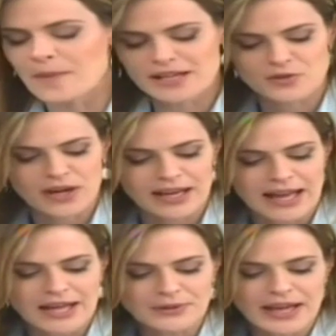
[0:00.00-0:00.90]
um médico, é
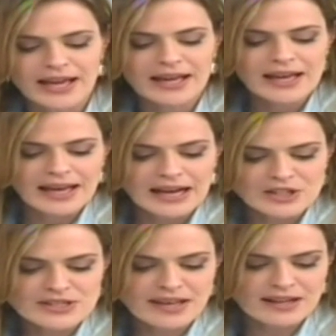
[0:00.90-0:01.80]
claro, né? Ela
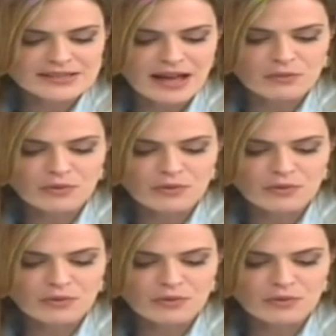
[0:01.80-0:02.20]
diz que ela está